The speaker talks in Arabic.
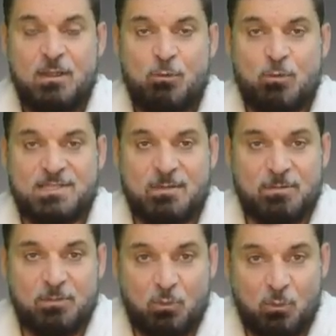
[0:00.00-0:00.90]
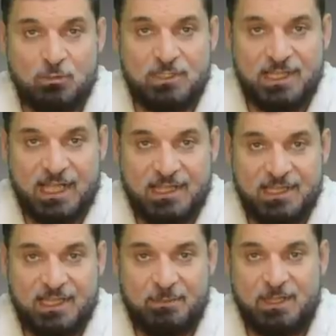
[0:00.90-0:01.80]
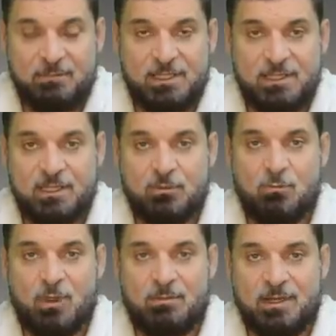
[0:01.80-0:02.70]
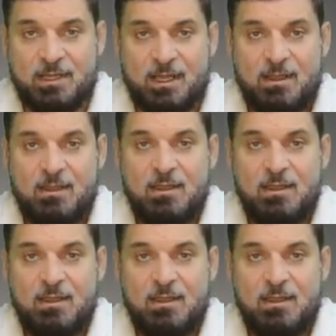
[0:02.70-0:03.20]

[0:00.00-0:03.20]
وبسبب الضغوط اللي عليه كمان من الناتو وأمريكا